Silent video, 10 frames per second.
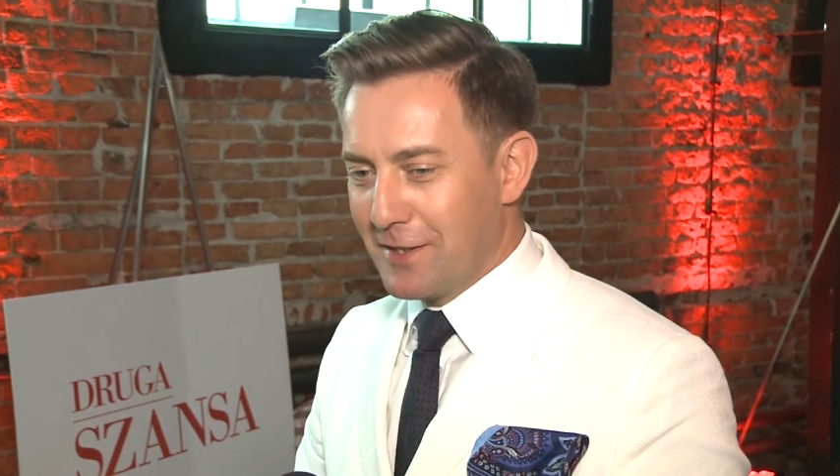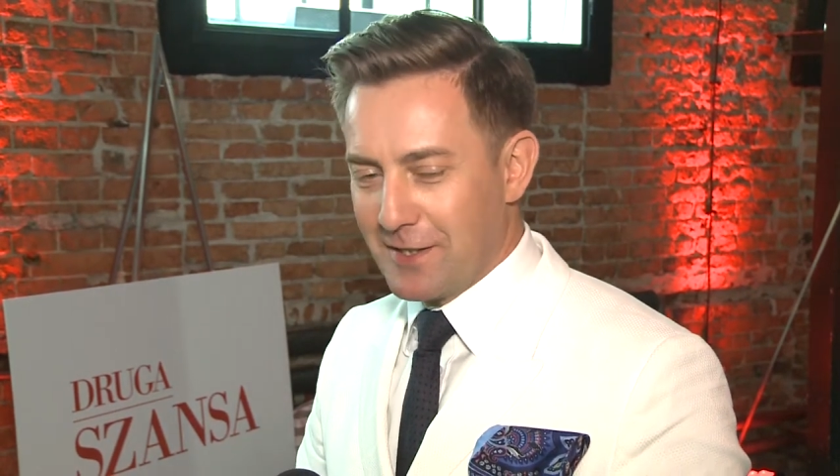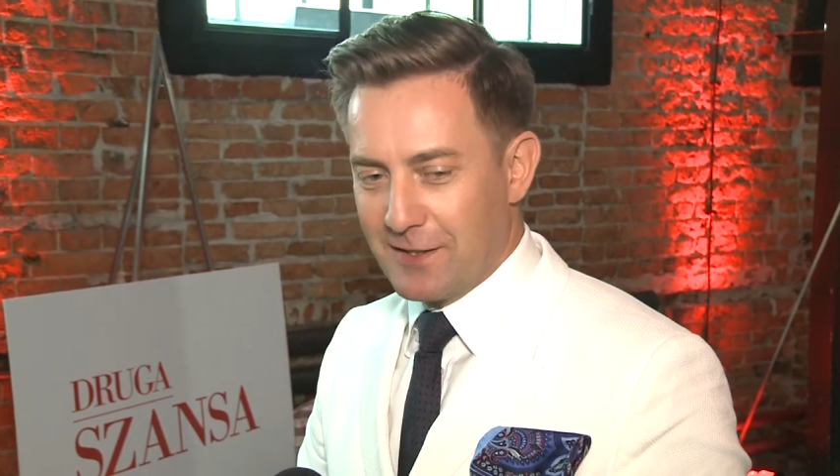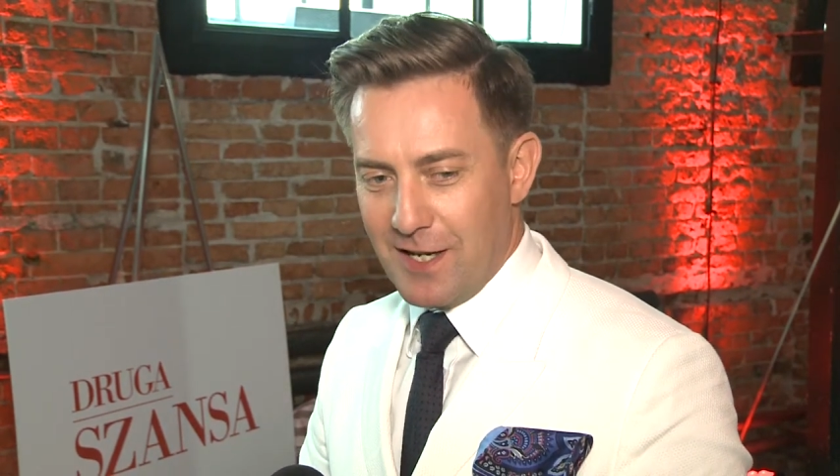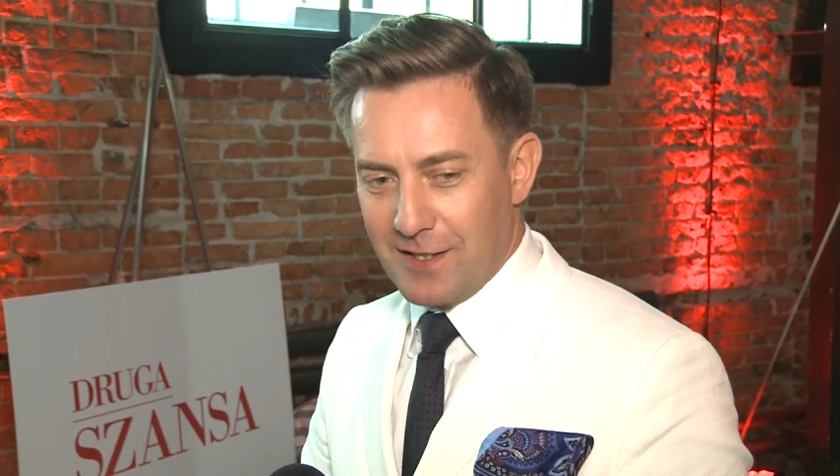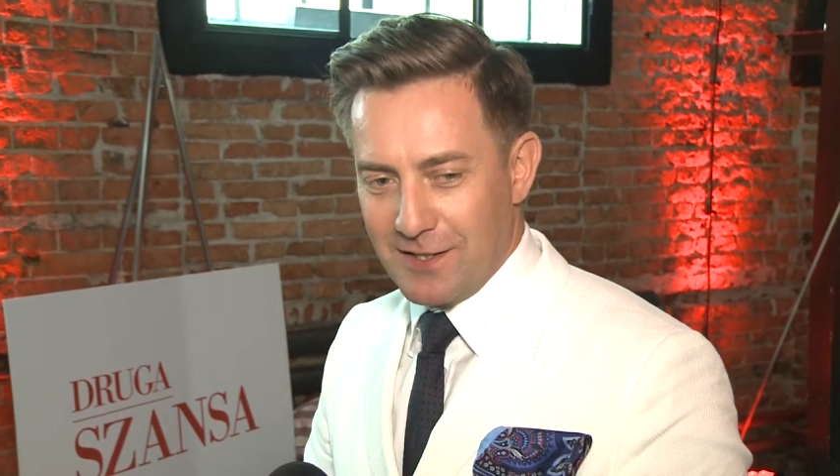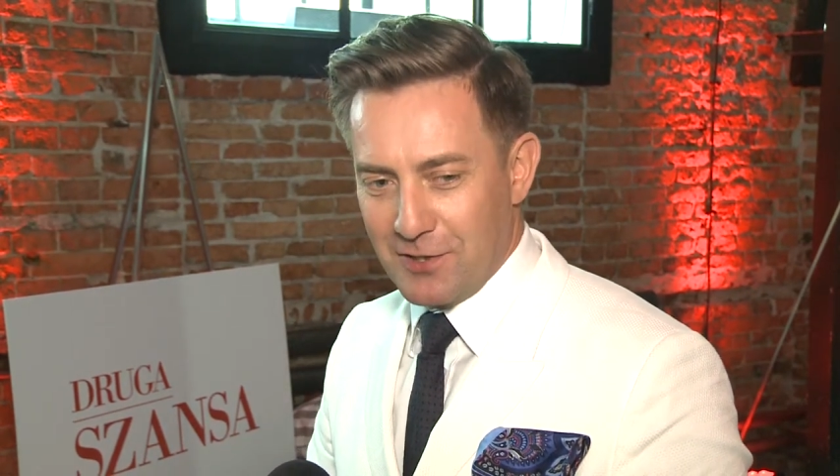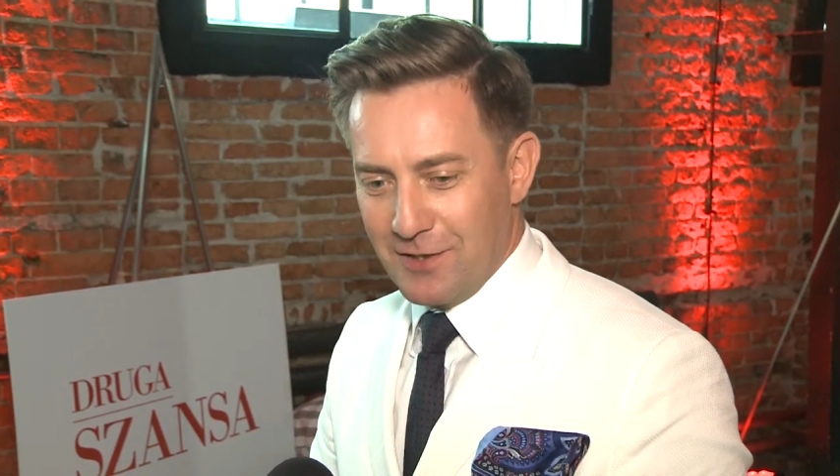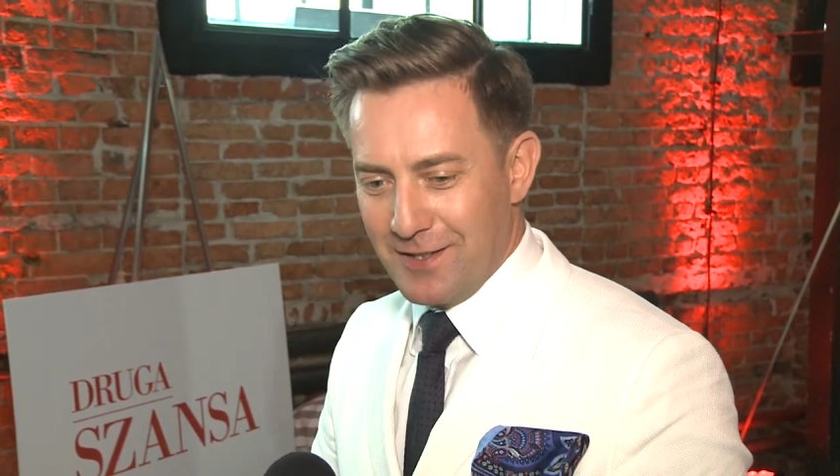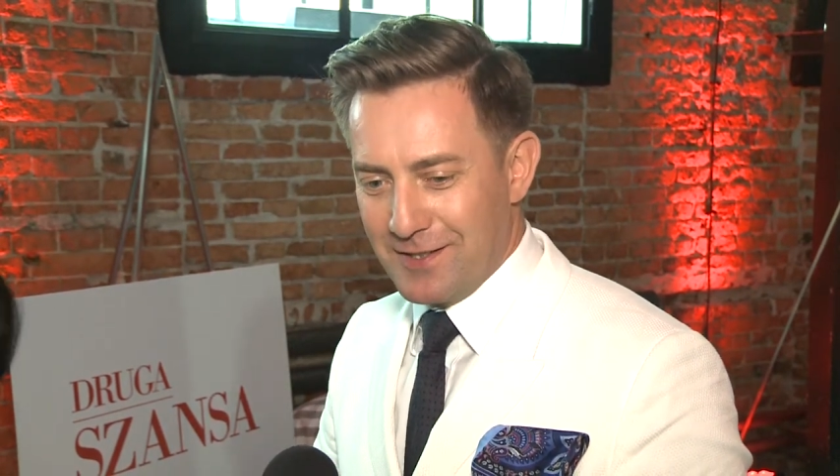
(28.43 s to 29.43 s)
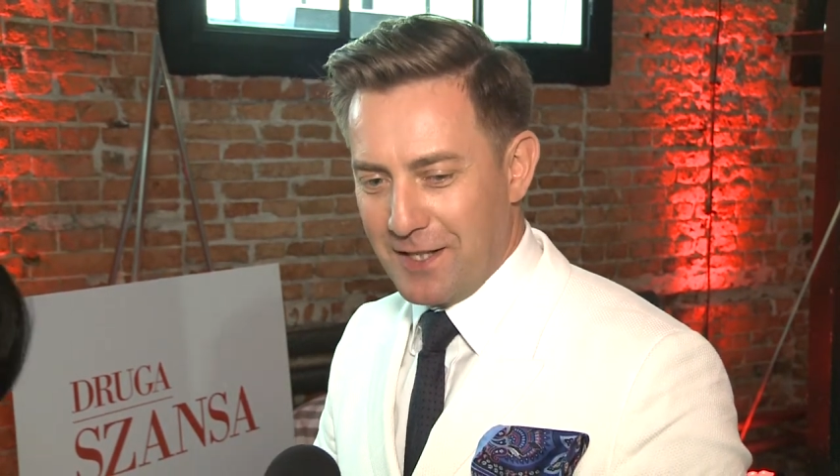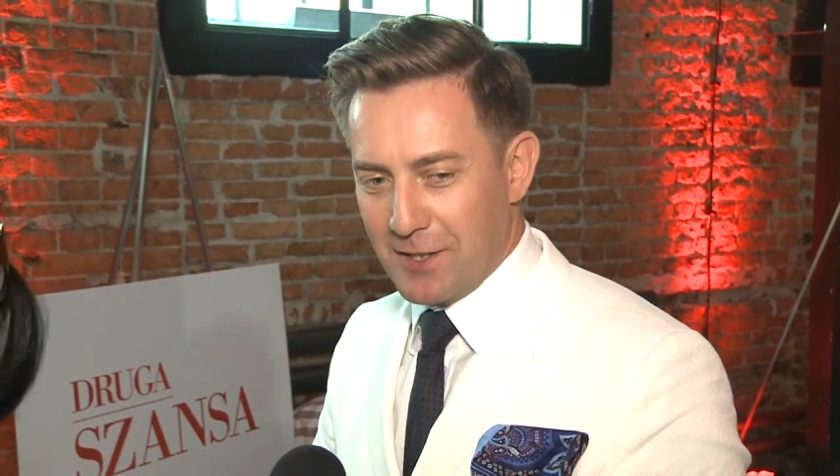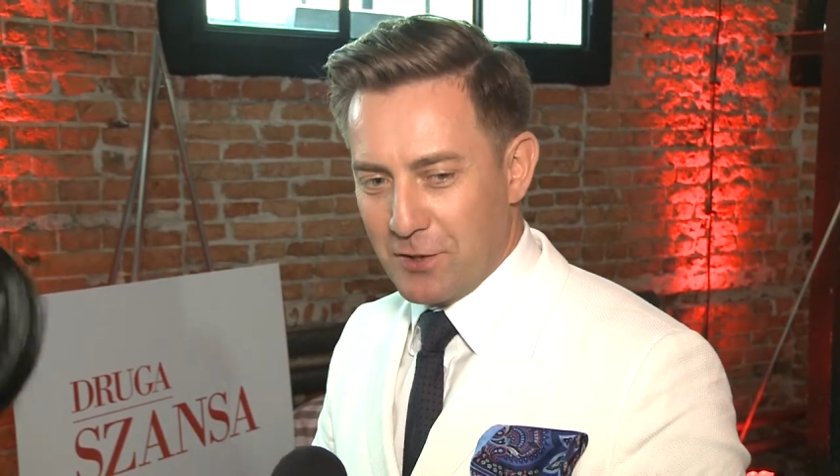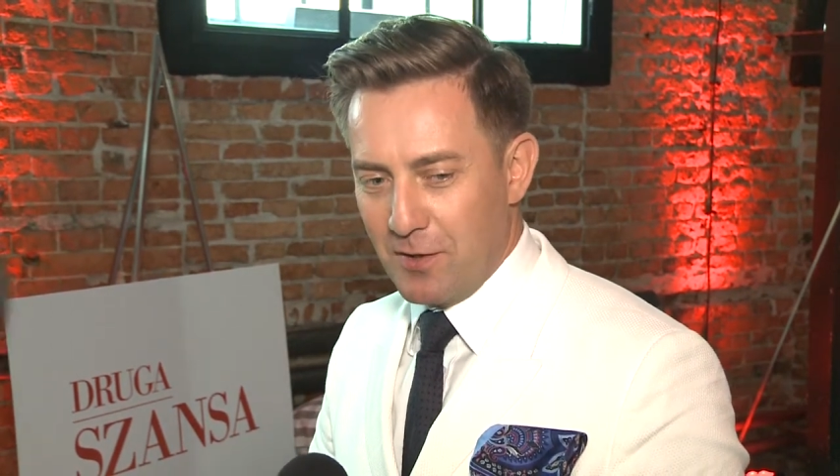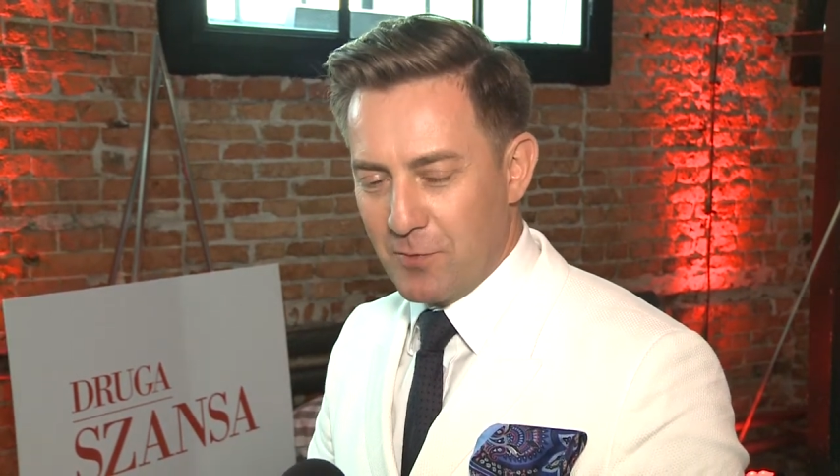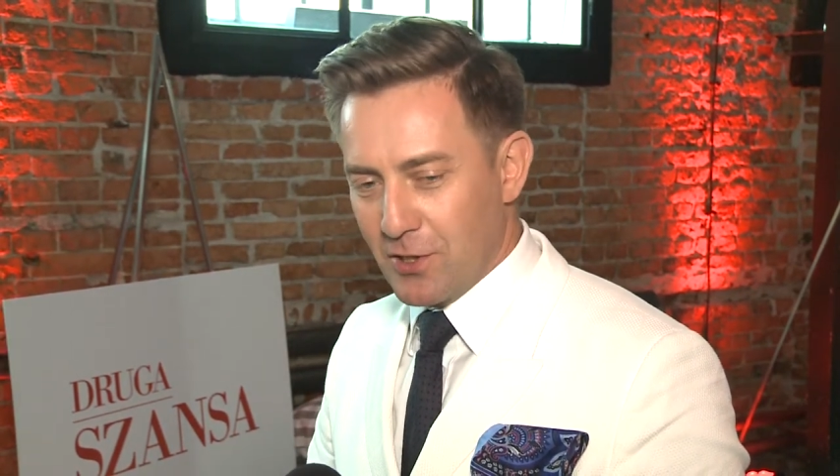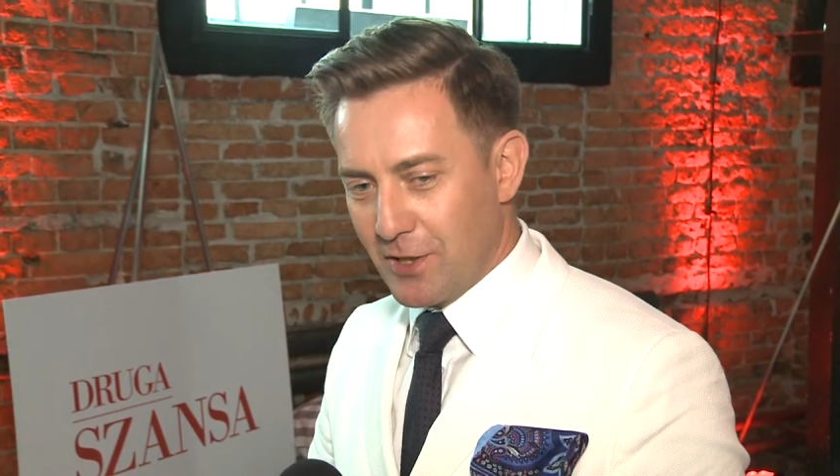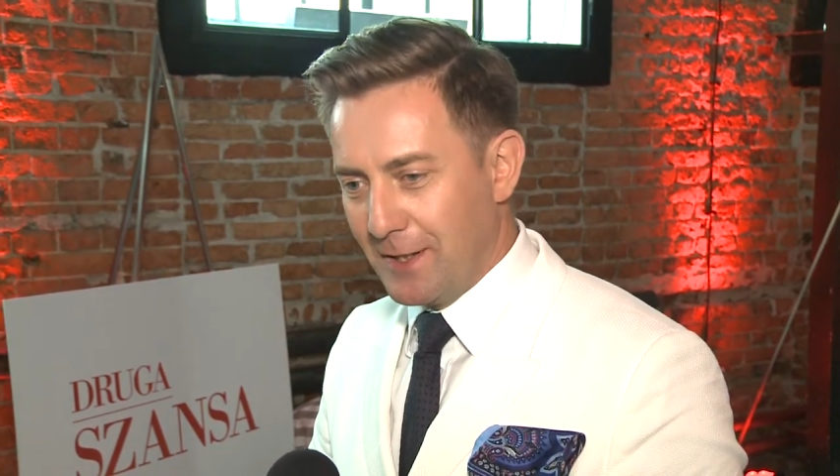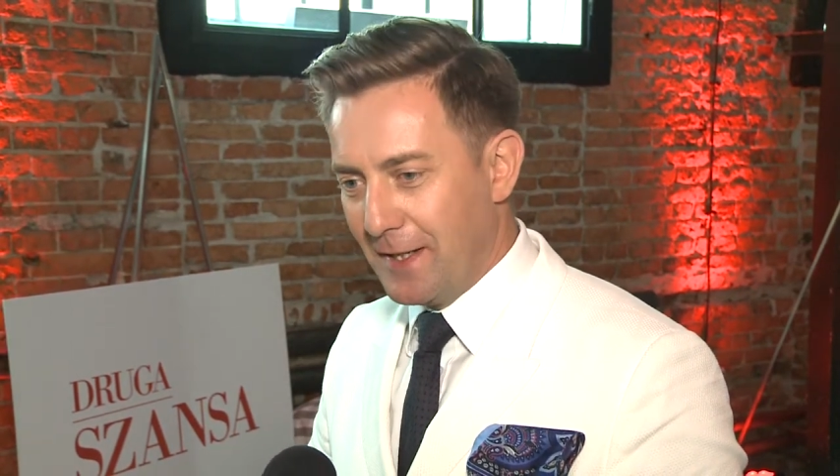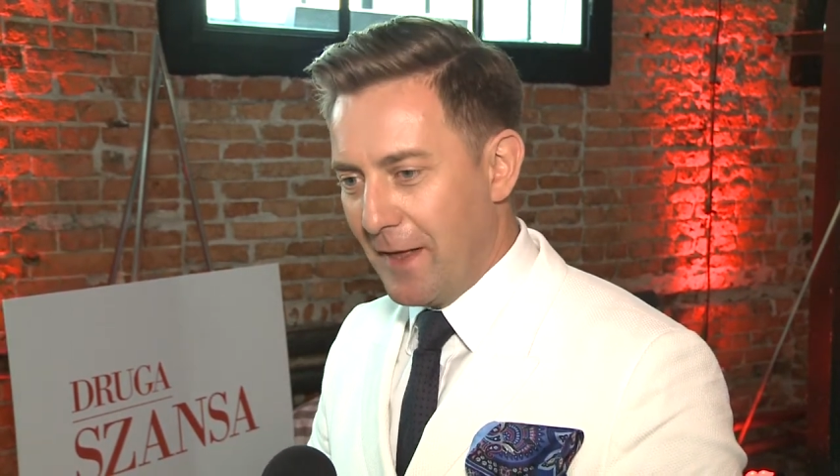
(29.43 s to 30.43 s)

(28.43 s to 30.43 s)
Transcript: nie chcę zdradzać, e, zdradzać, ale myślę, że